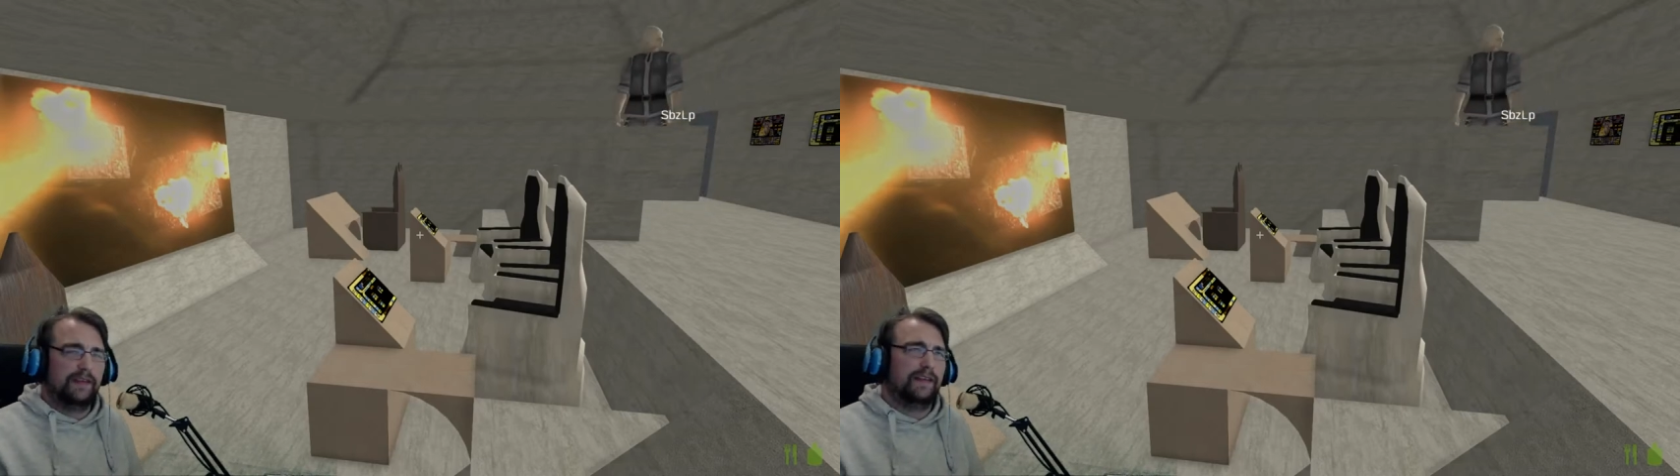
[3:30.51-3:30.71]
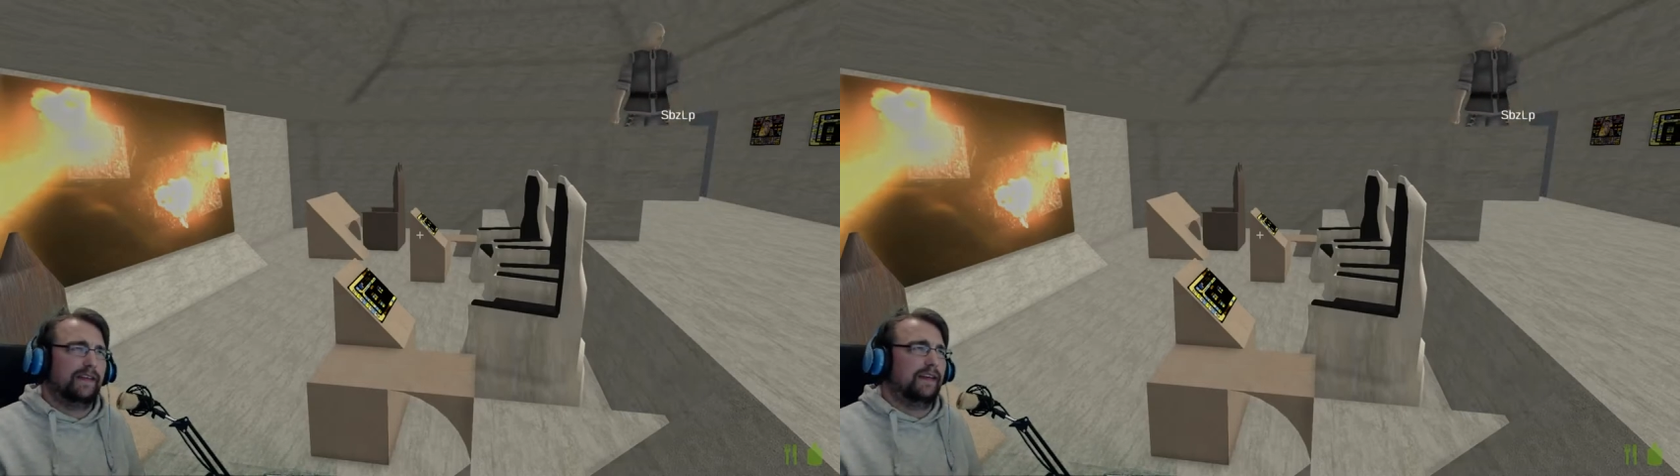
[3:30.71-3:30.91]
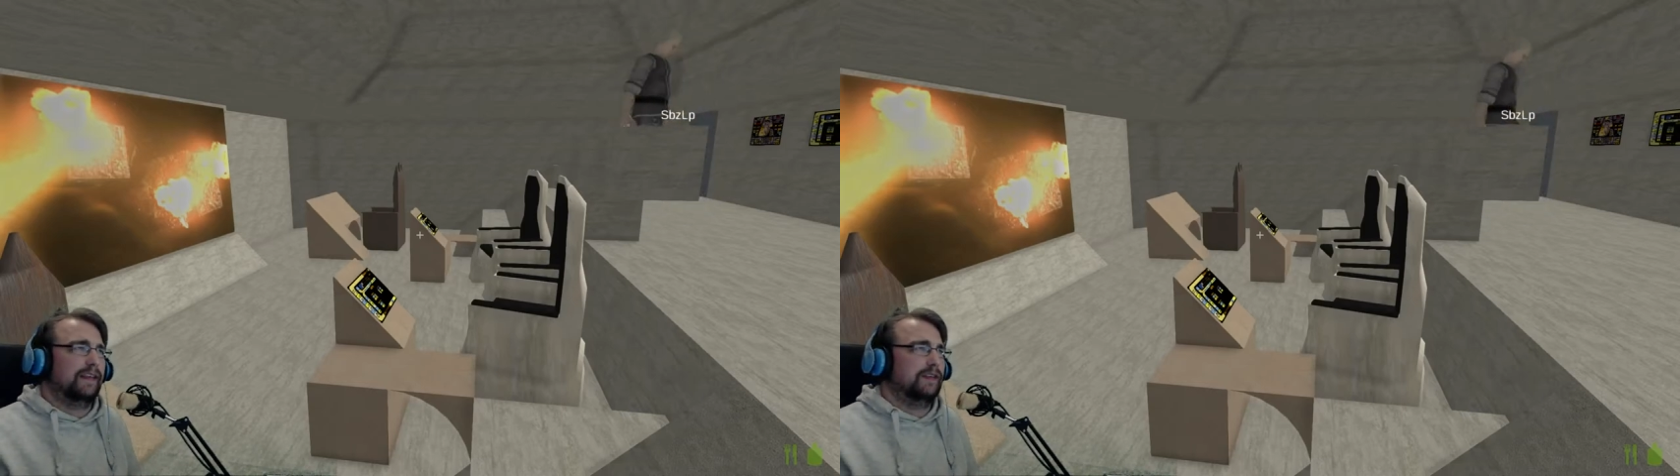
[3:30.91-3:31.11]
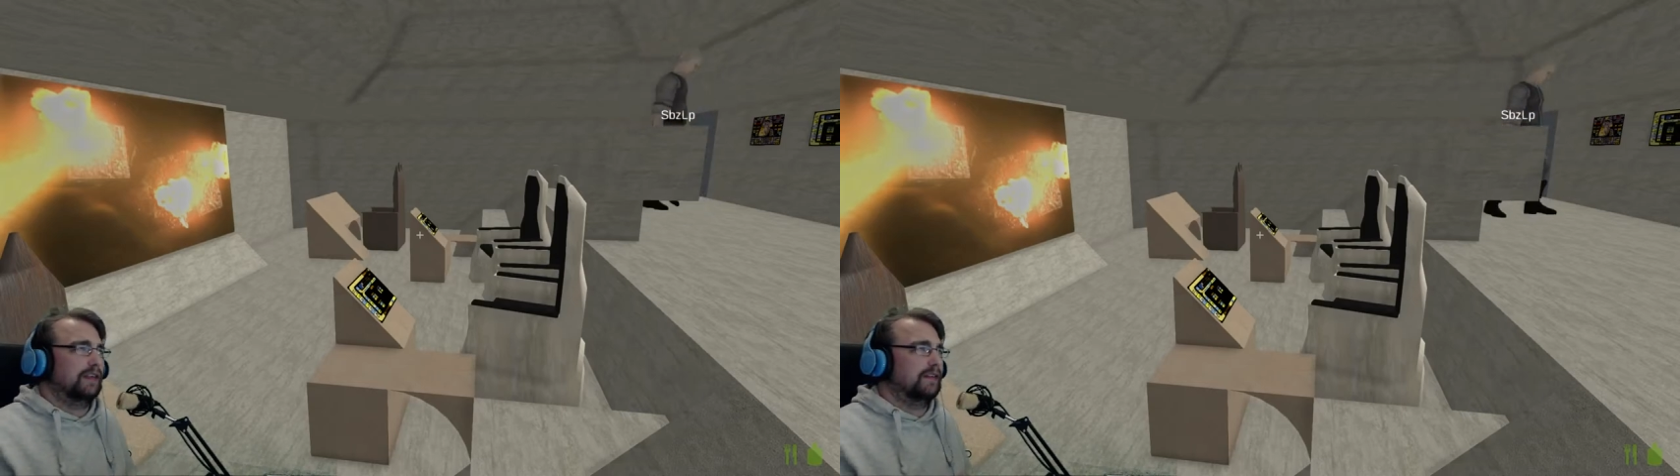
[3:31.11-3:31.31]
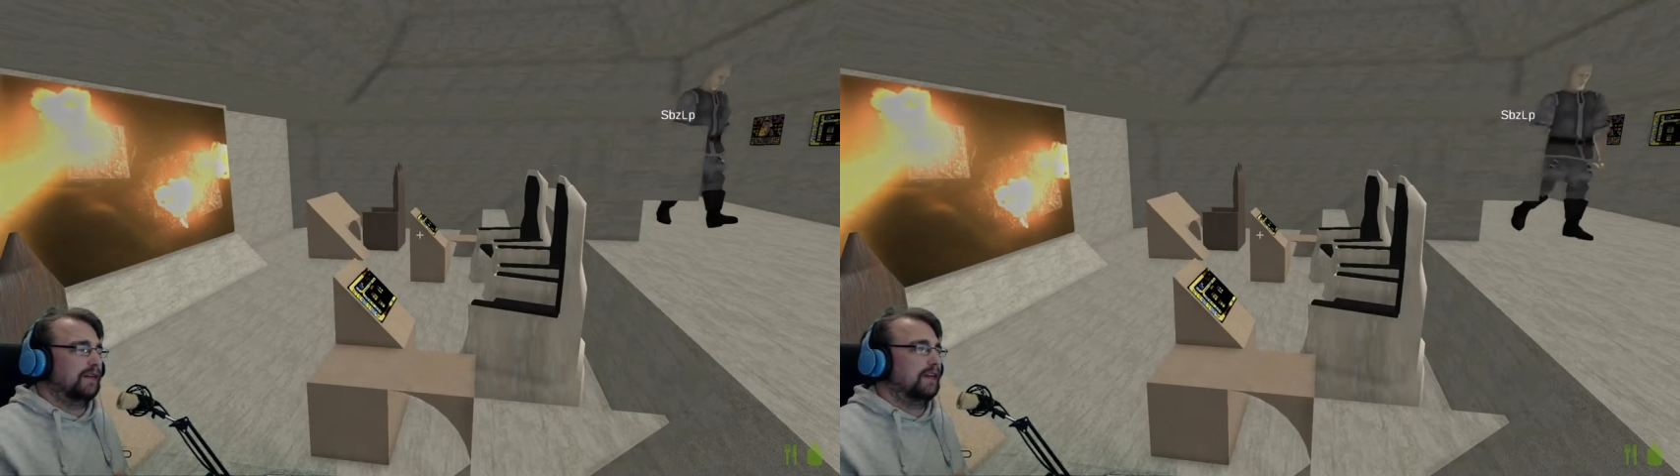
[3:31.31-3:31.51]
Nee,
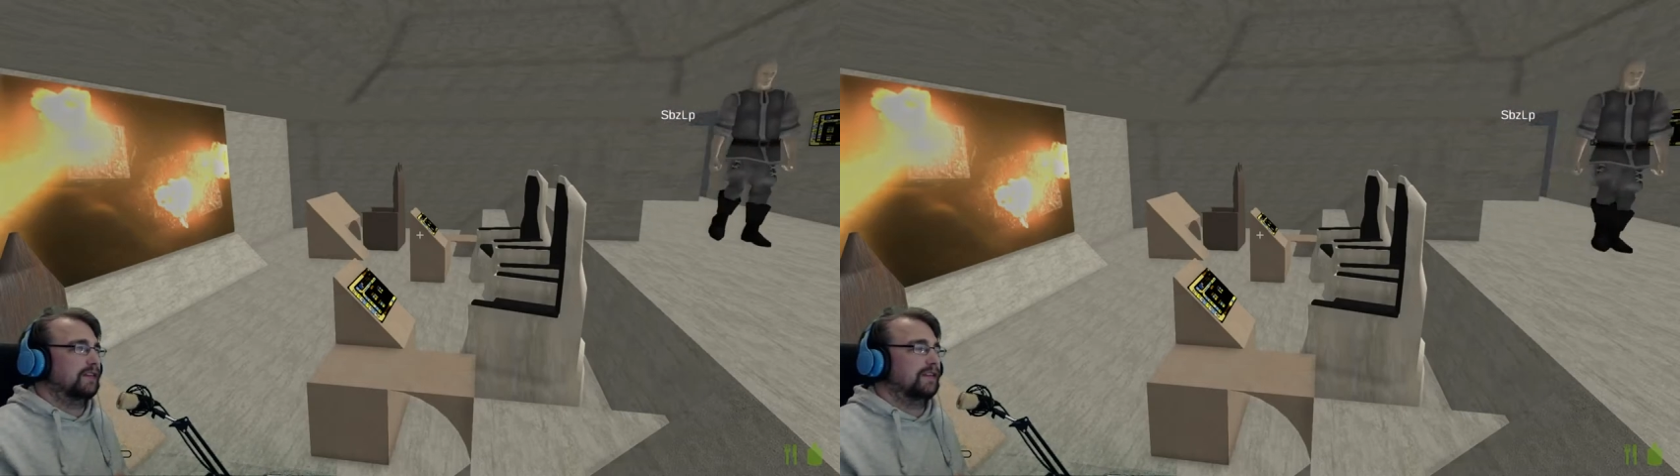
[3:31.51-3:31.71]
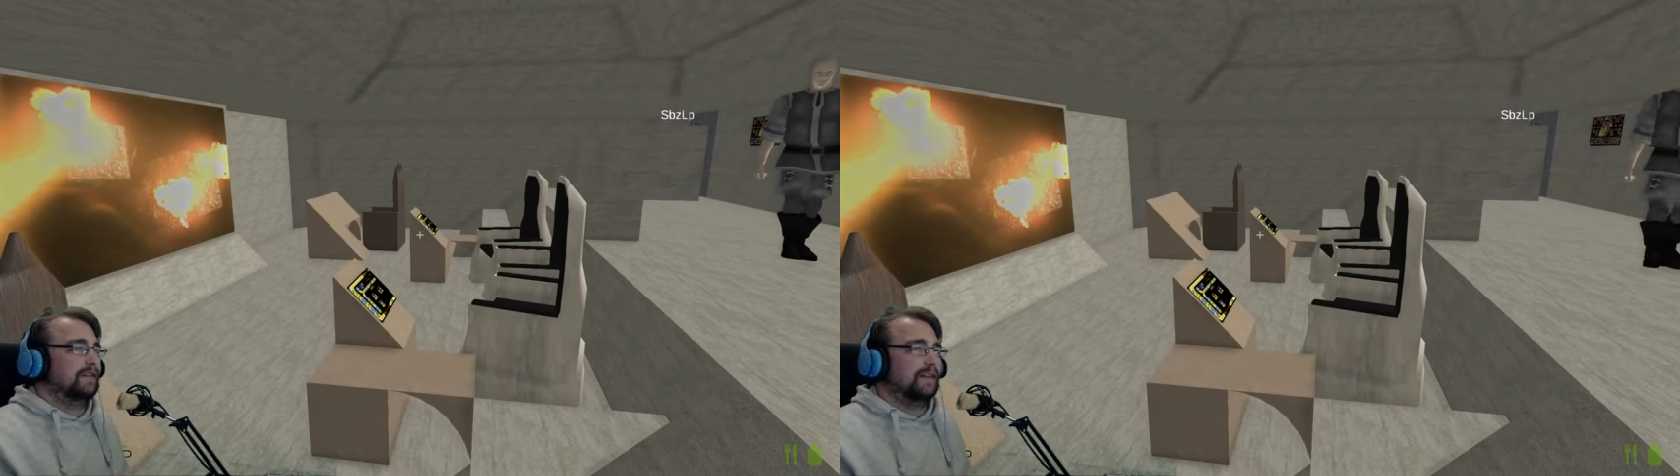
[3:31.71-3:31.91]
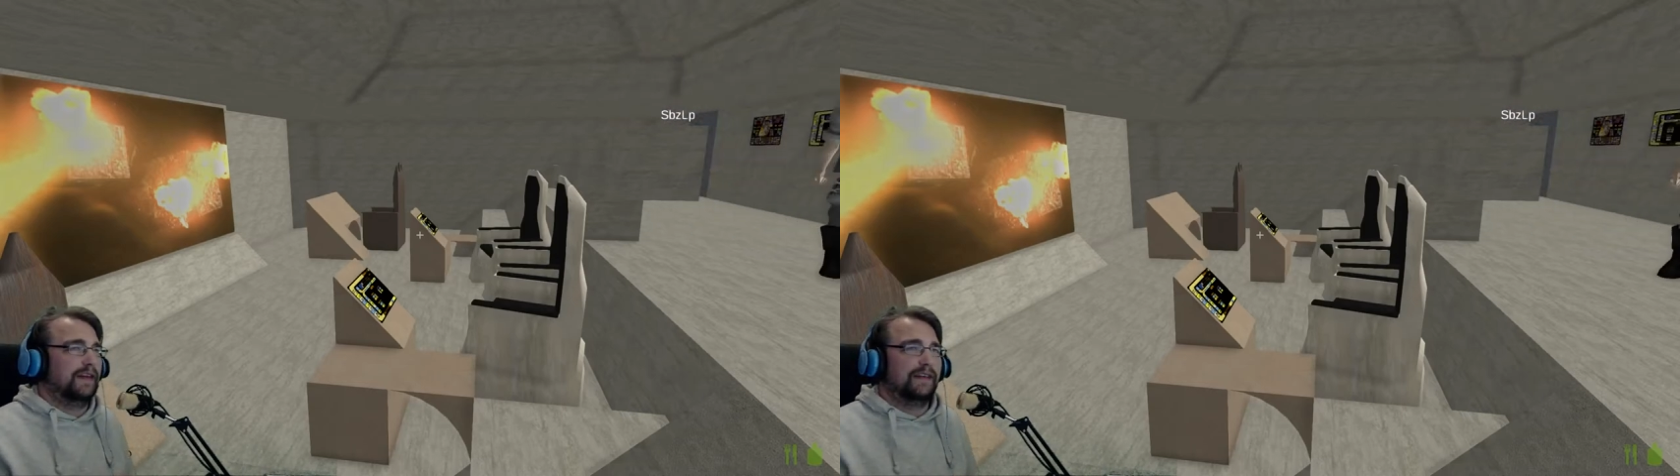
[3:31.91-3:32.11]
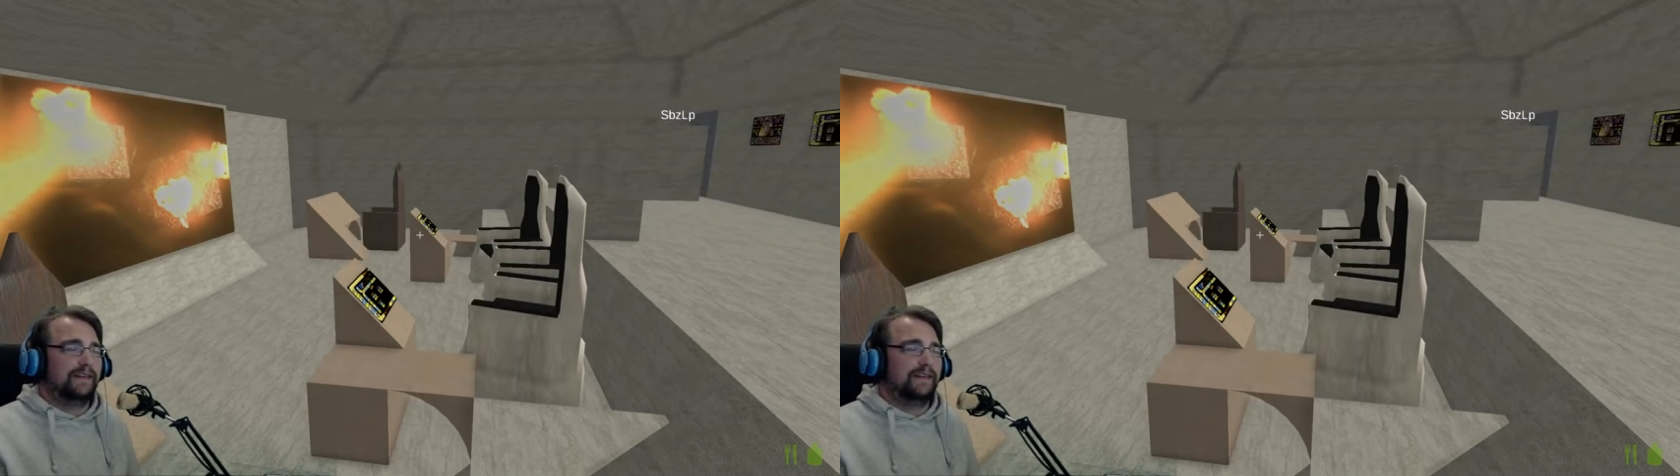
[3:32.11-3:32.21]
Sidekick-Channel ist falsch, ne? Nein.